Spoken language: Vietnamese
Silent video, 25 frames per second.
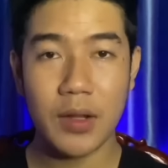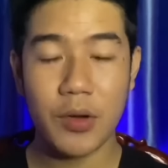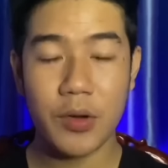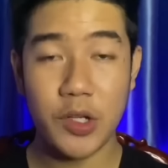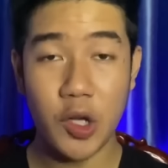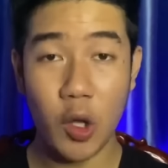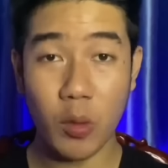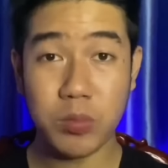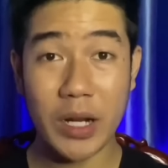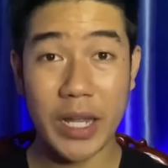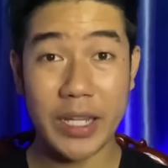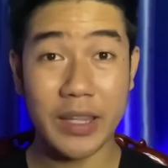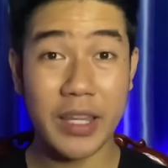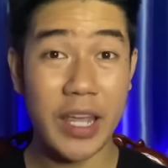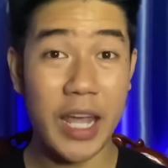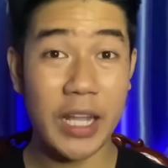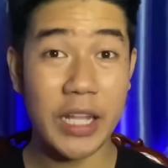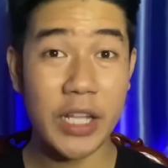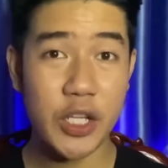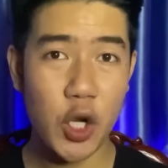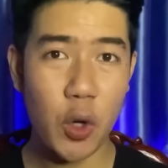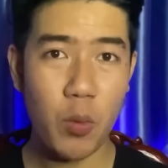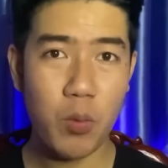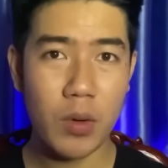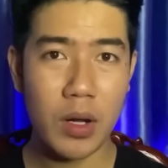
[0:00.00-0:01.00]
Lúc này thì anh
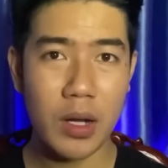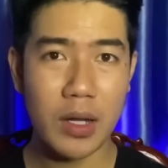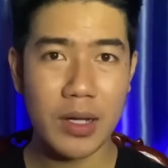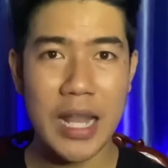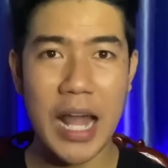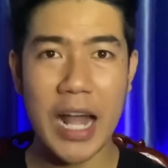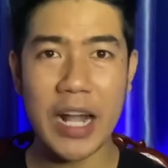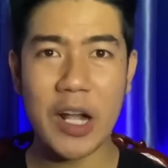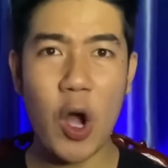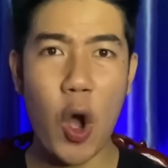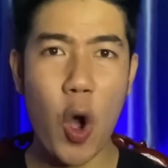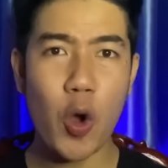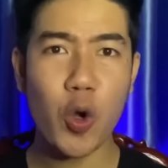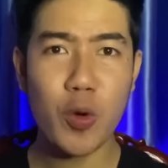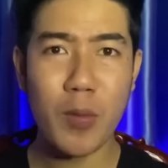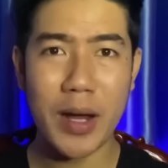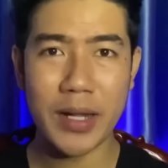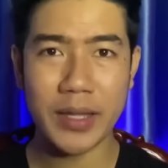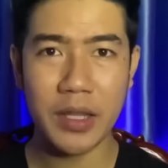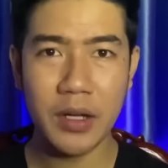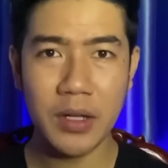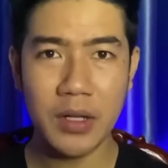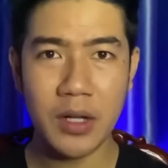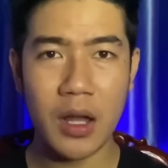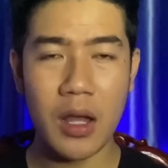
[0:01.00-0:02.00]
Trúc là con của bà
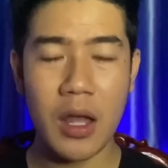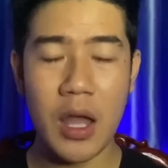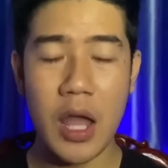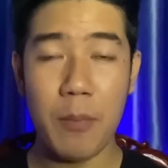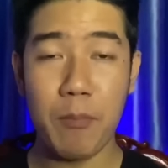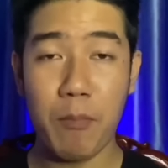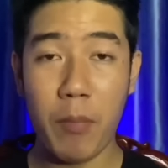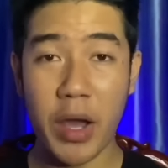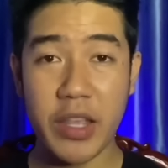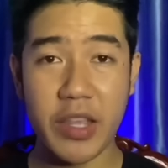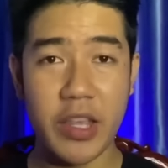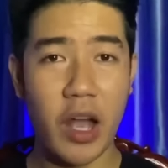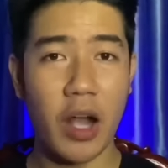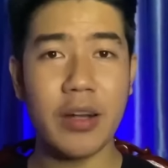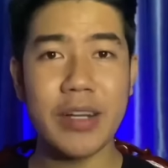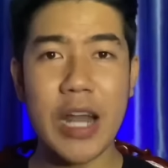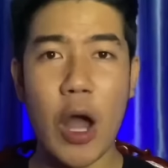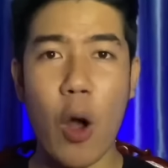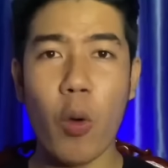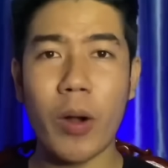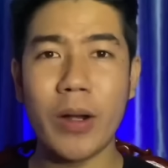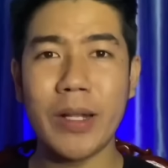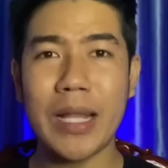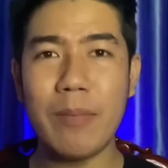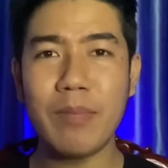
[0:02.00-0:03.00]
Tư á Mới dẫn
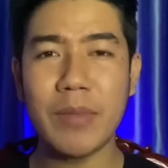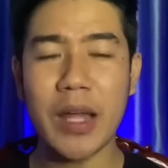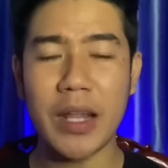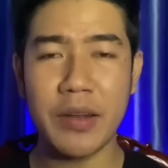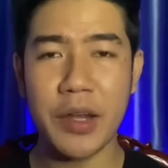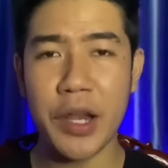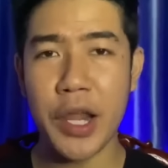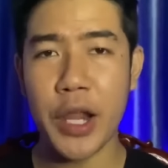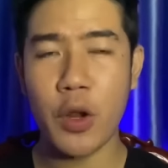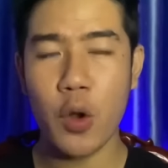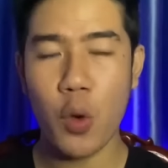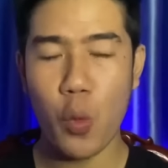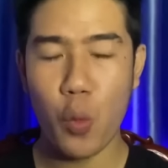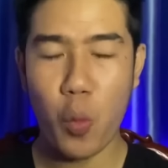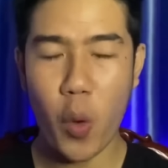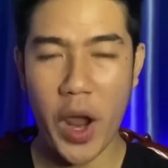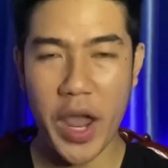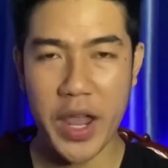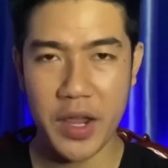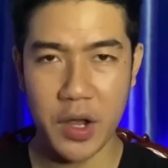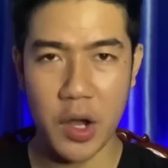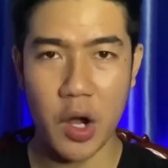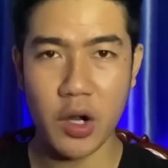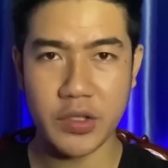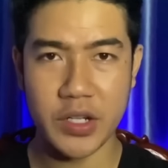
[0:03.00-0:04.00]
đầu cái đám thanh niên quay
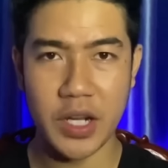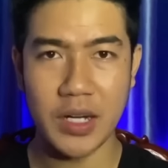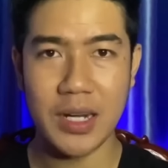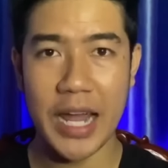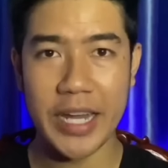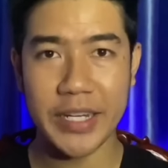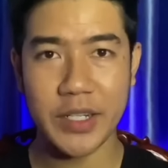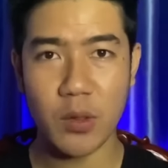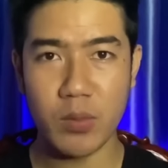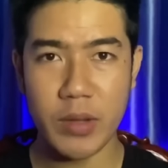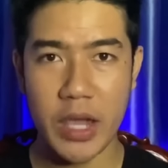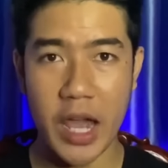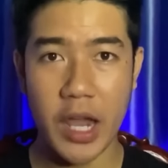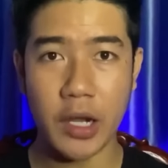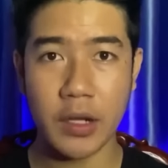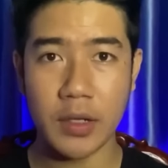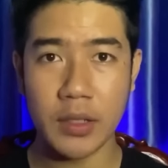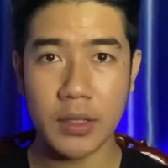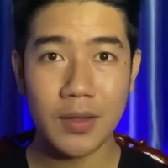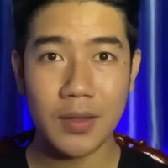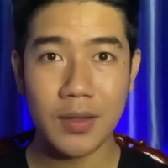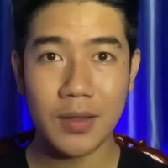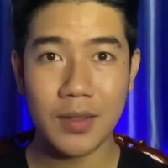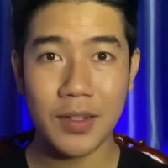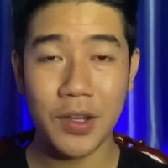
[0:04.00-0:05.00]
ngược trở lại trong nhà
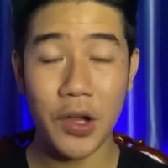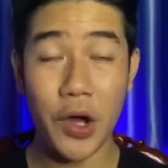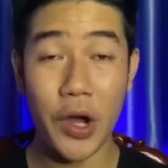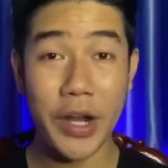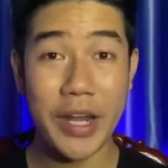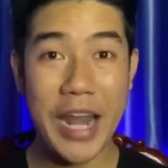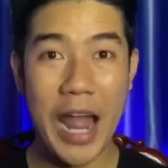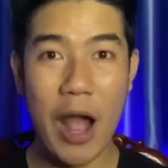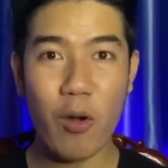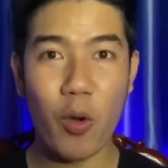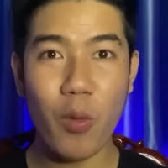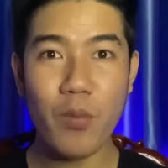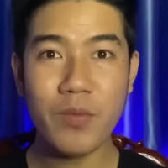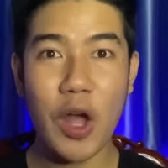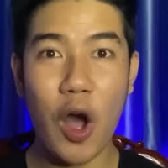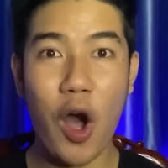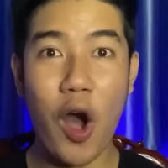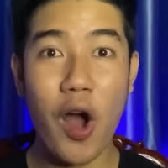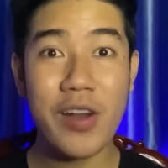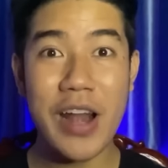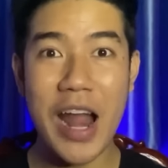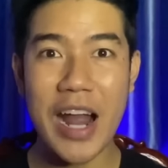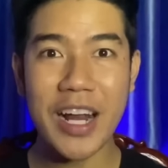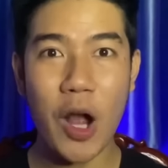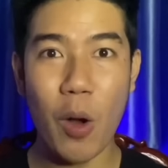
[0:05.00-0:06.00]
Người nào cũng
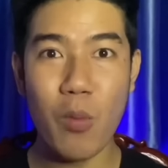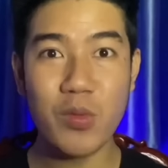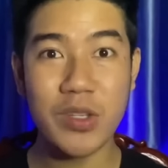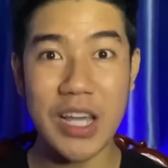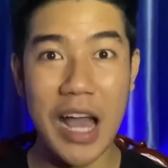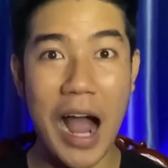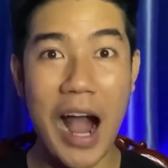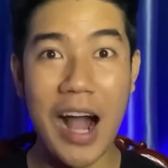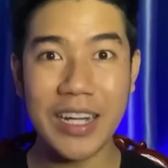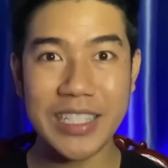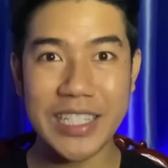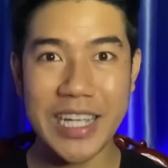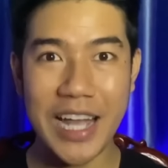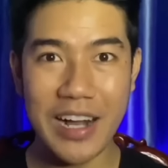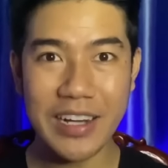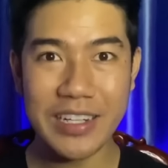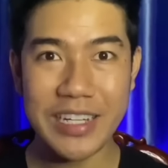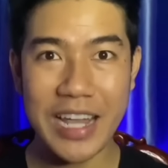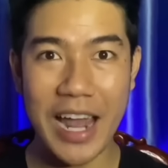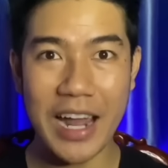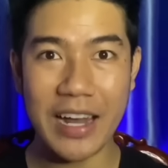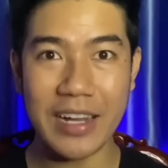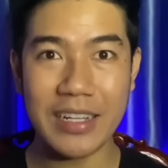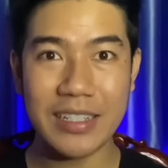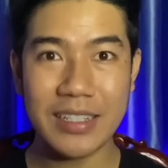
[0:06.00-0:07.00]
tỏ ra không sợ hết trơn
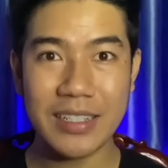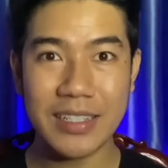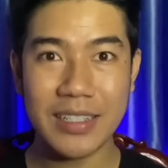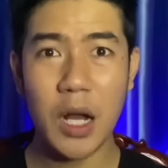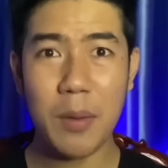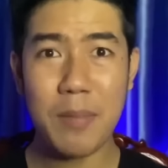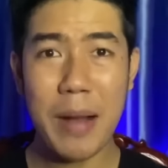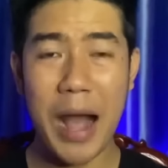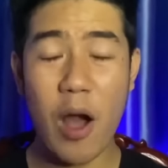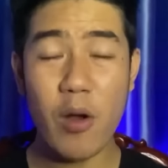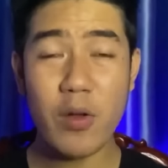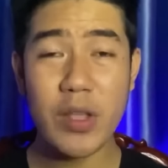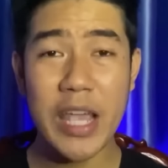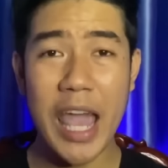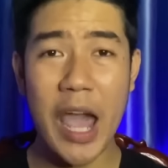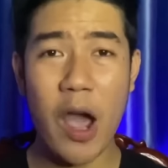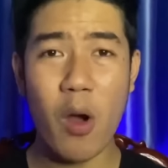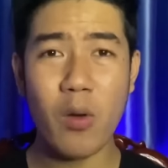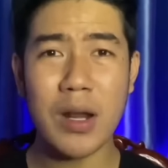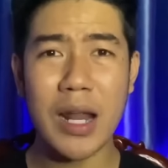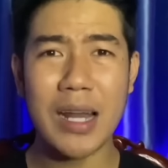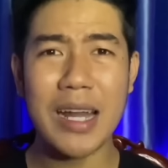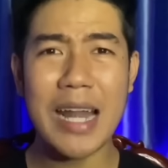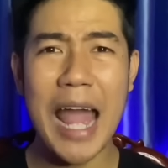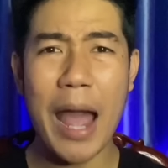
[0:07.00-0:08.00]
nha Cứ bảo nhau
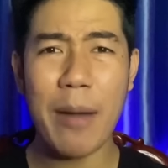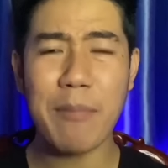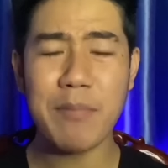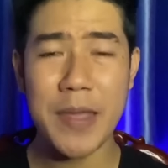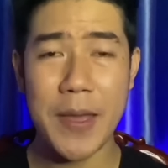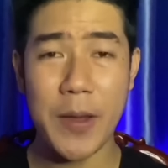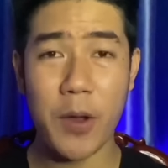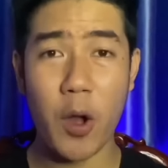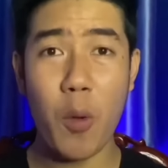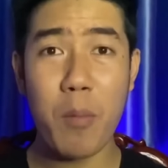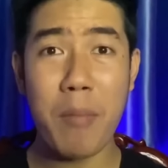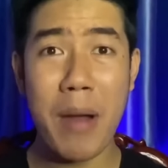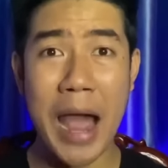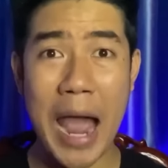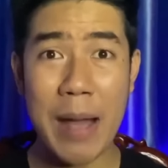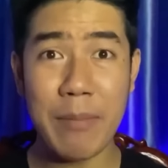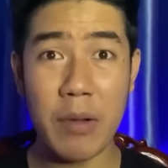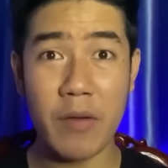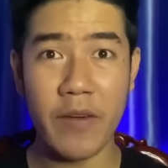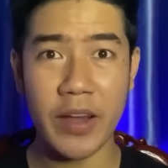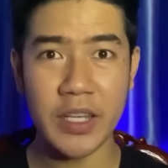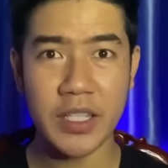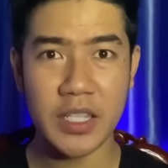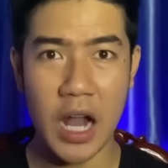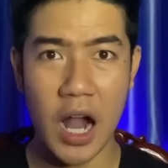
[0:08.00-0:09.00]
là làm gì có ma mà
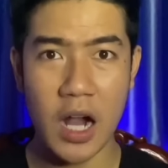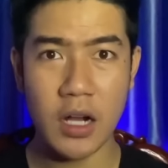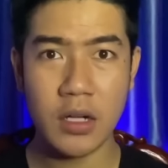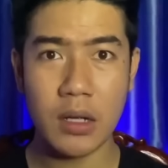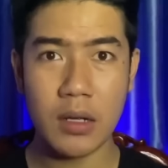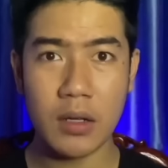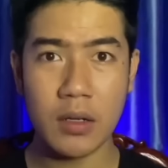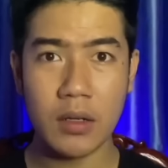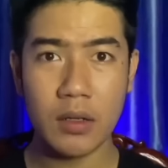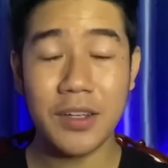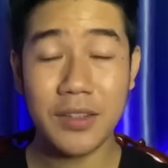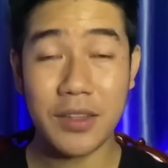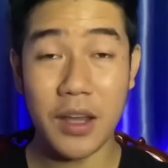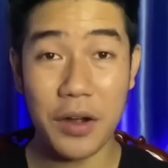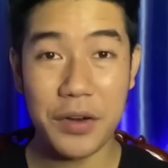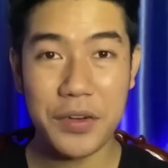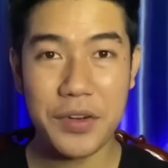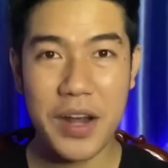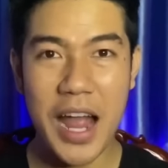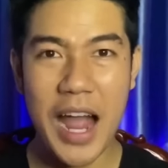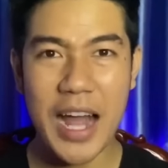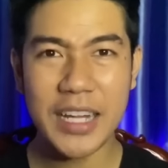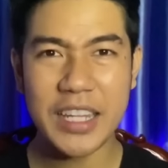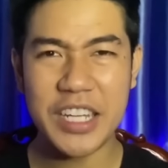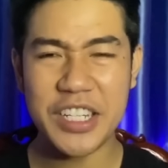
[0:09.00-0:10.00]
phải sợ Chứ thực
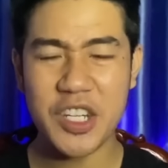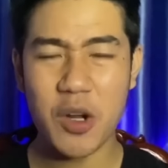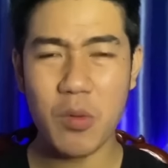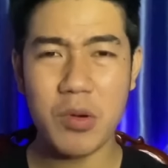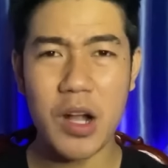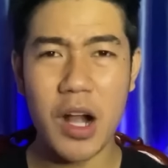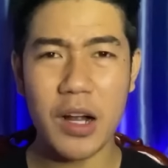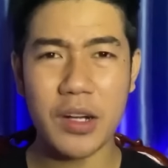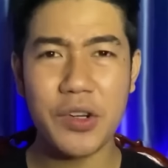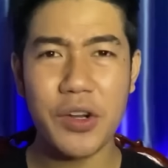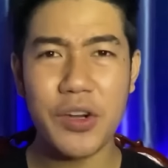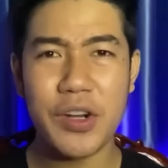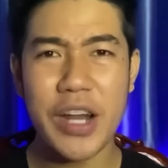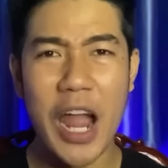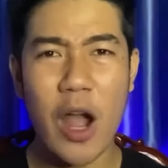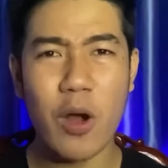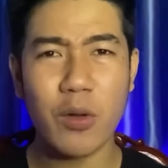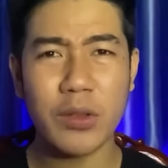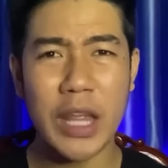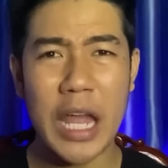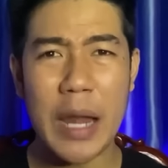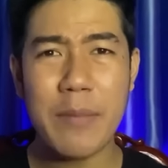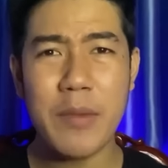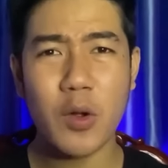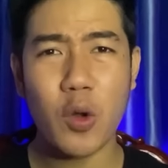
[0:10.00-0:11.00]
ra thì trong ngực đứa nào
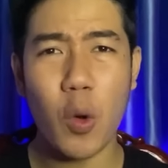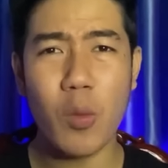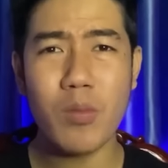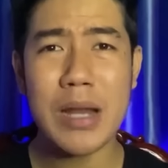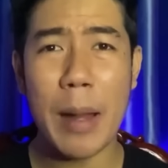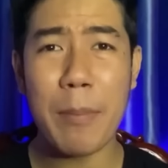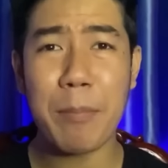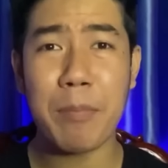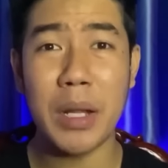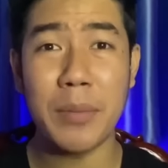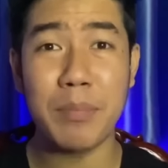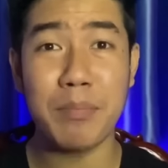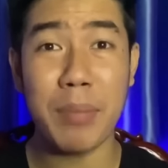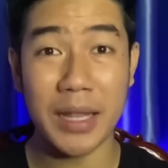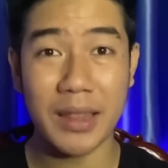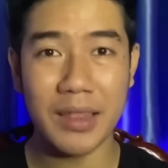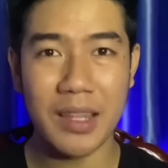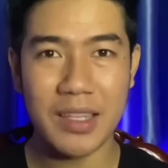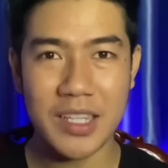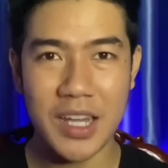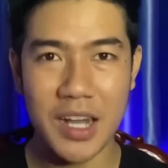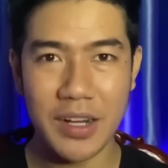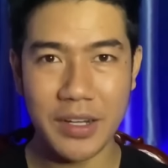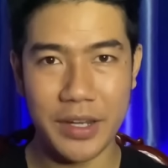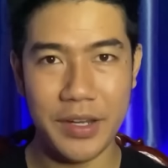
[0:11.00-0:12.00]
tim nó cũng đập phình phịch hết
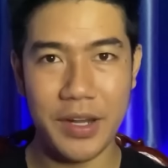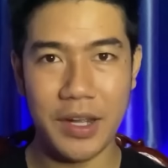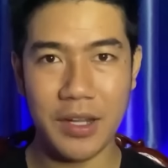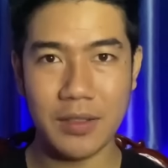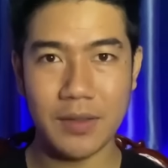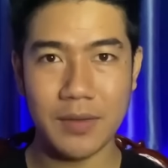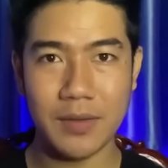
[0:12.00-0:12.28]
trơn vậy đó